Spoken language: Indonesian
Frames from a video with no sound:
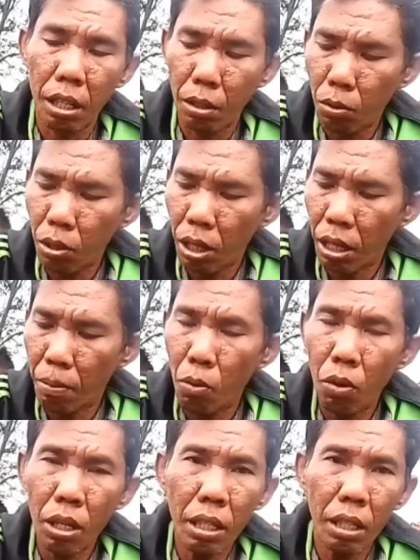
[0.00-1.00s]
tentunya yang
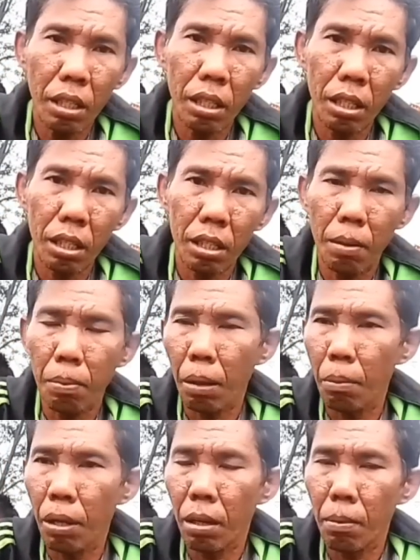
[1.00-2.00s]
mungkin
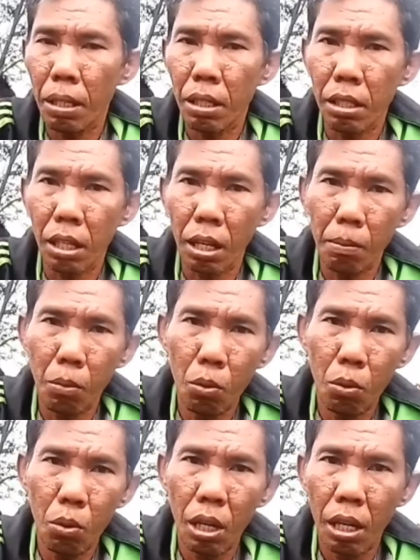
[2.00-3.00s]
Septembernya masih
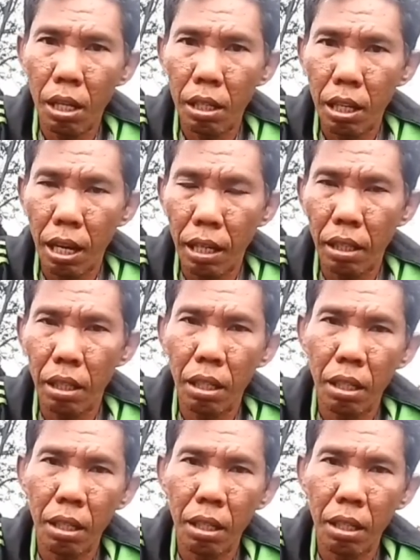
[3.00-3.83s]
seribu dan